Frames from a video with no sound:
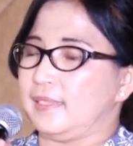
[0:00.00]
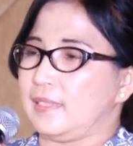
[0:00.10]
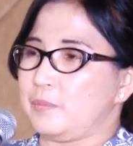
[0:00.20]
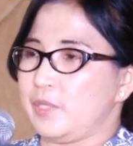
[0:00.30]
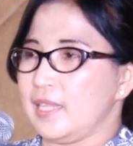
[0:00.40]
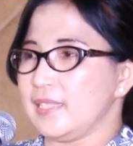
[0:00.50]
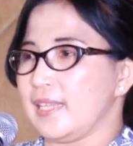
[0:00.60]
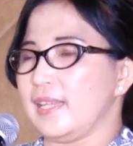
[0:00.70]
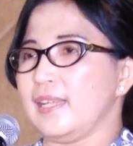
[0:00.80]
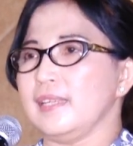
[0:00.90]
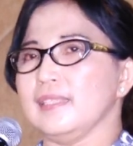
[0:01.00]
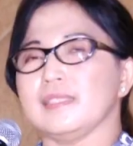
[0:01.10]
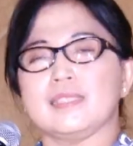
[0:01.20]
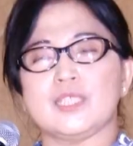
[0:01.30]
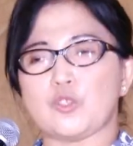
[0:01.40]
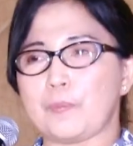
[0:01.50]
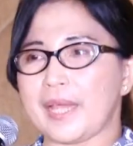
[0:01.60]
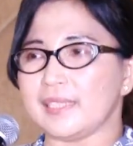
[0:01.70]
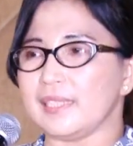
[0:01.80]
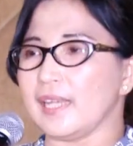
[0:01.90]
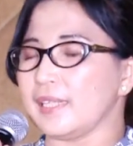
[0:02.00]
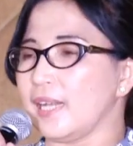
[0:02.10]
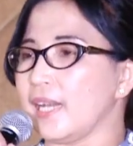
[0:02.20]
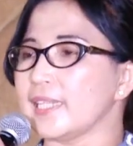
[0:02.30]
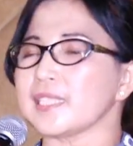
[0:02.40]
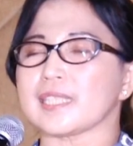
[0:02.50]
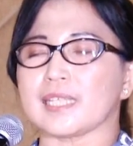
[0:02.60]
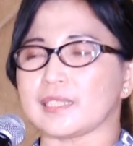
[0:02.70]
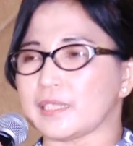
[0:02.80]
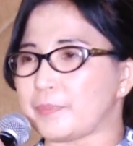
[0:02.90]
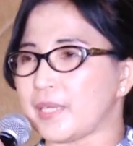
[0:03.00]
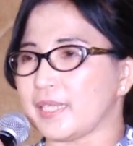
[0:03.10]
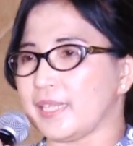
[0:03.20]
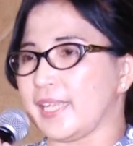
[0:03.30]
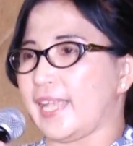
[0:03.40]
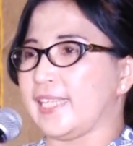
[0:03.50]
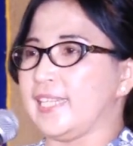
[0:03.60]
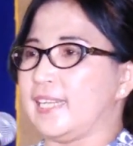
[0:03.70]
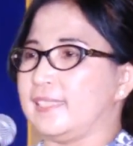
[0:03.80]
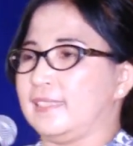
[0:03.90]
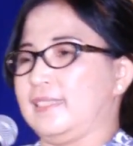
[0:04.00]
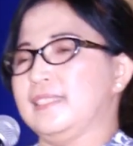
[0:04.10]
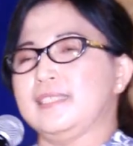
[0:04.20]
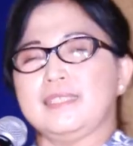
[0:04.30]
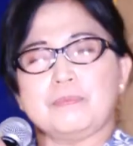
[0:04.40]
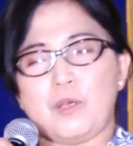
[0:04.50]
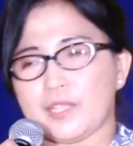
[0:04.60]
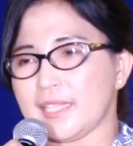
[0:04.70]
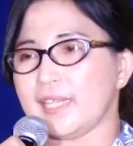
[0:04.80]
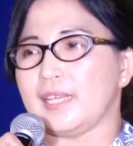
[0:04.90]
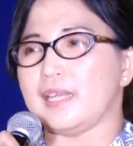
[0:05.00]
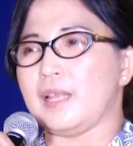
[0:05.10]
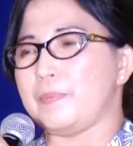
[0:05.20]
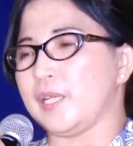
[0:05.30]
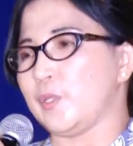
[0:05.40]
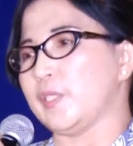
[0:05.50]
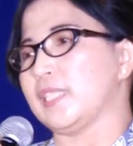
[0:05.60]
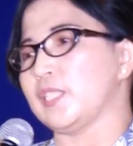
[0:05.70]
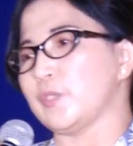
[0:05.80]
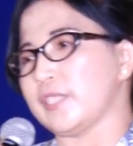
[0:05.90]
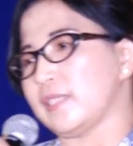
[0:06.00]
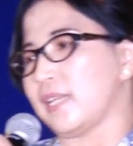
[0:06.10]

Kemudian saya dicobain dengan hal lain, saya tetap kekeh keyakinan bahwa saya adalah pengikut Kristus.